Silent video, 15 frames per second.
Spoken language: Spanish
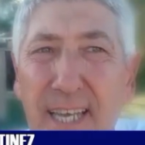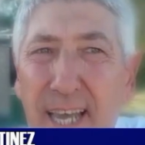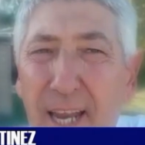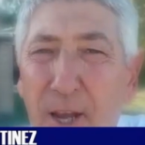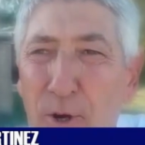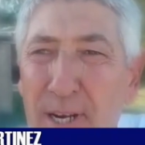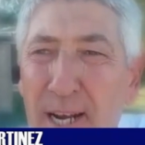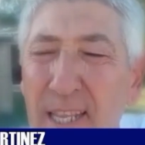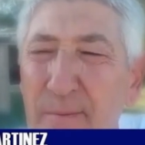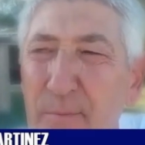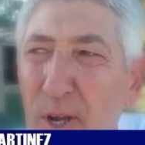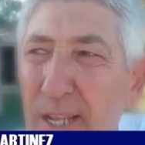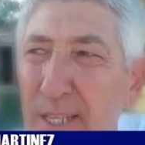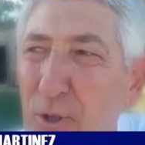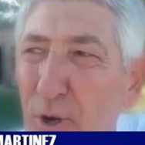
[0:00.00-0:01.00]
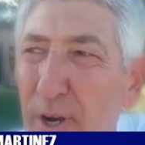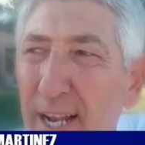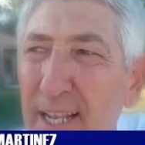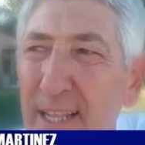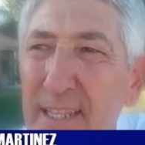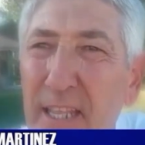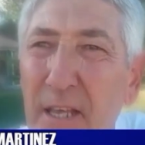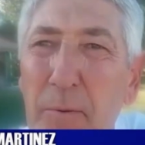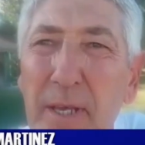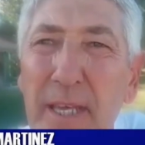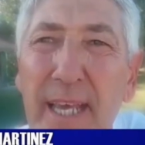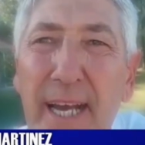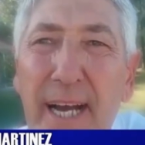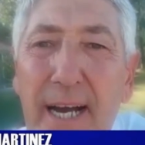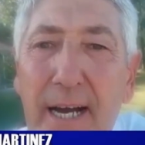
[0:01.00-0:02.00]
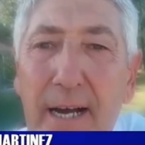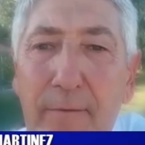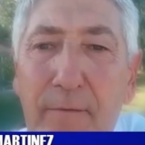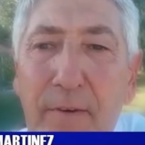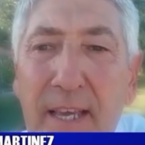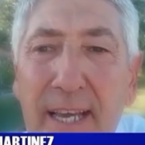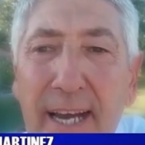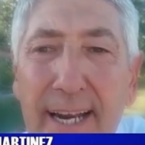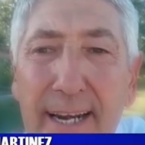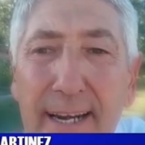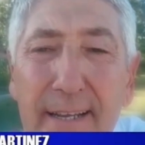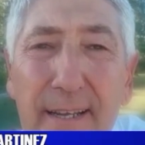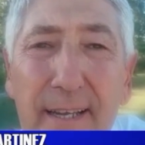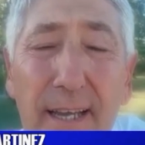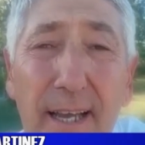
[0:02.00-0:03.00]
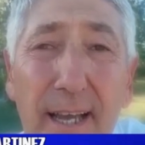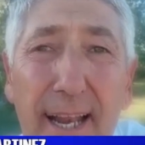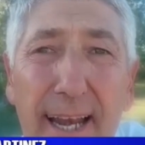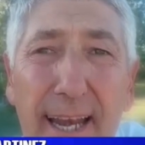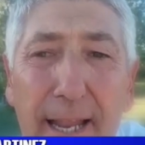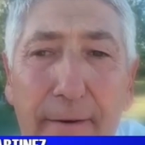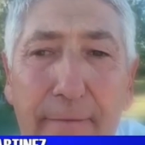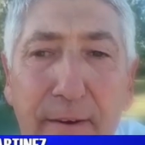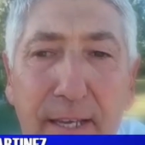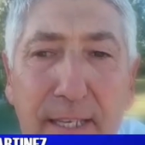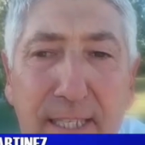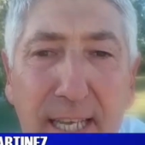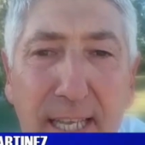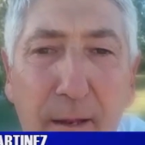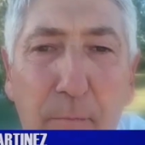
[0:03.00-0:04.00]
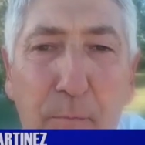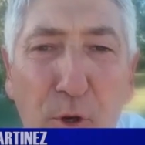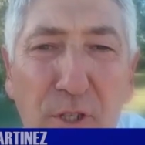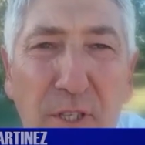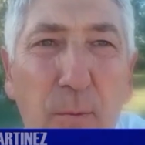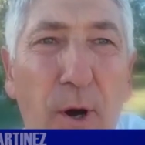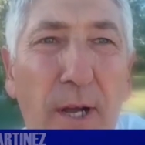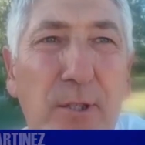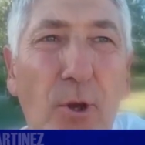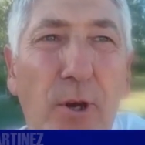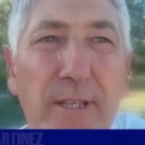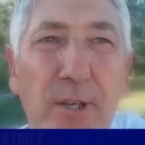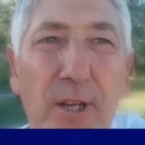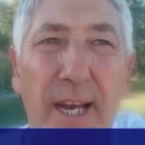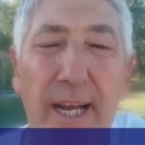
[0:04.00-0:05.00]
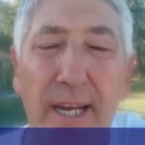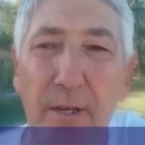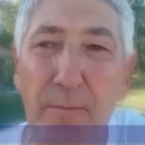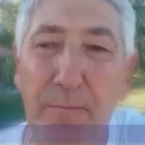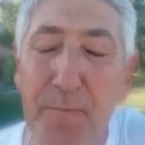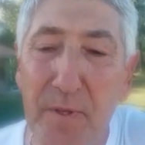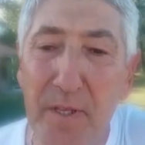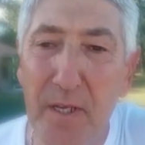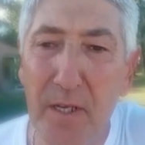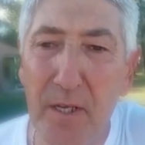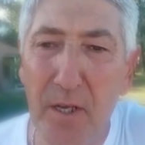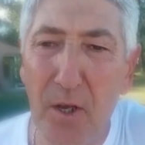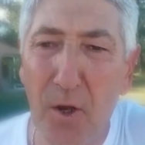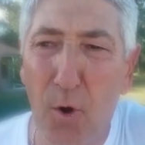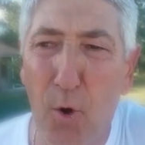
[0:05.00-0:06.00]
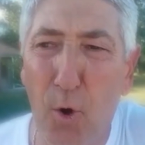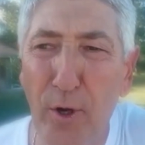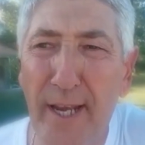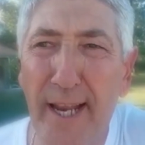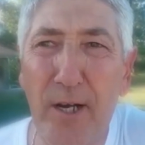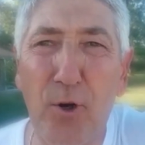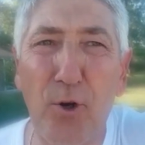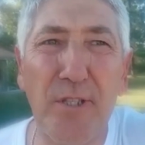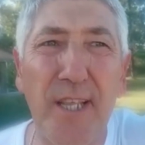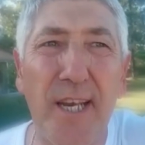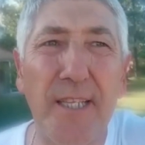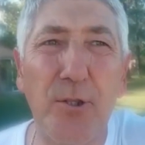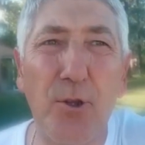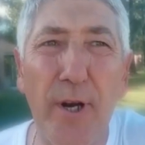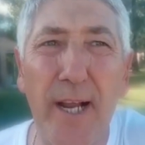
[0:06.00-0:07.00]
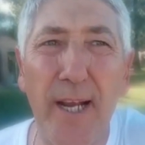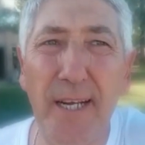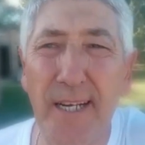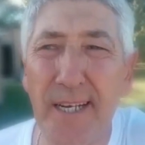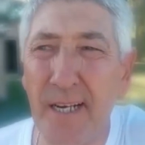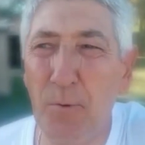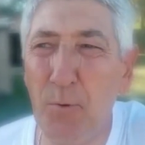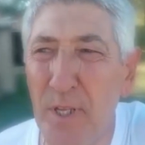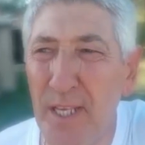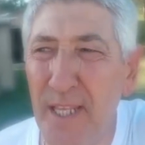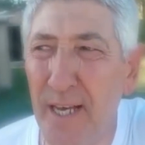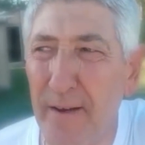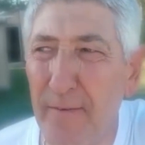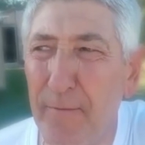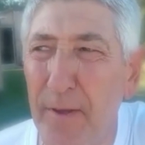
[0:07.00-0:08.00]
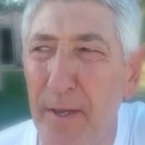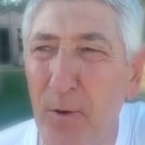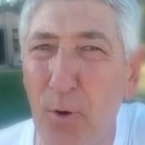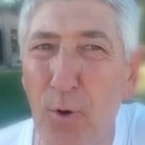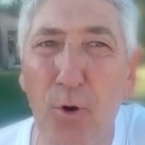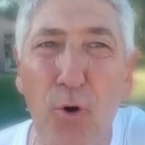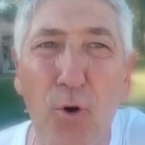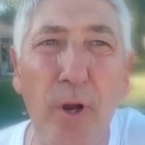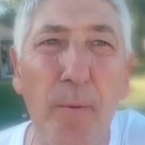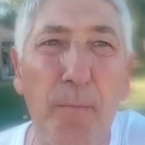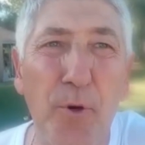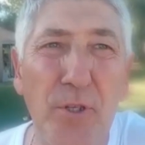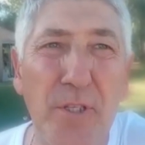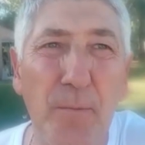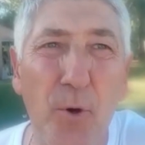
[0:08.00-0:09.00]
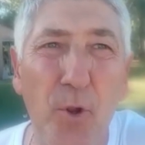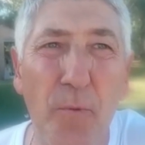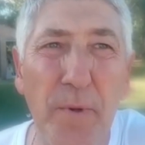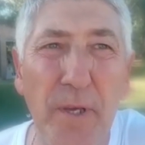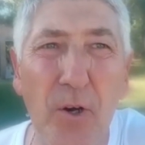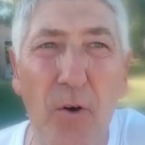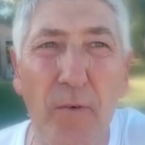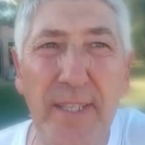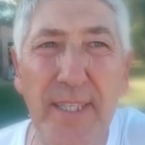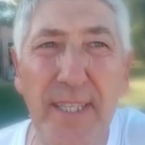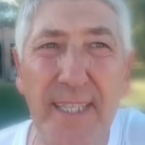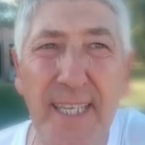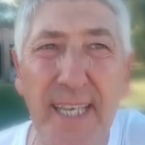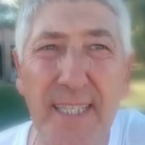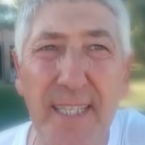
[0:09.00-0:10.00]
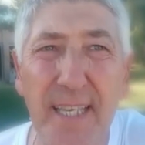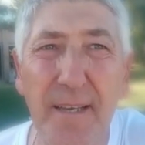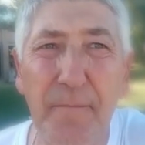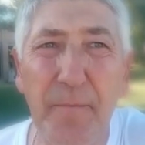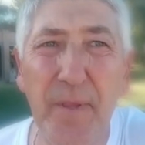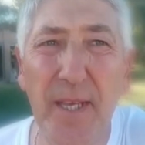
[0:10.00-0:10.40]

el organismo electoral debía fijar la fecha del próximo acto eleccionario. Hoy la Corte Electoral reunida fijó el próximo domingo 27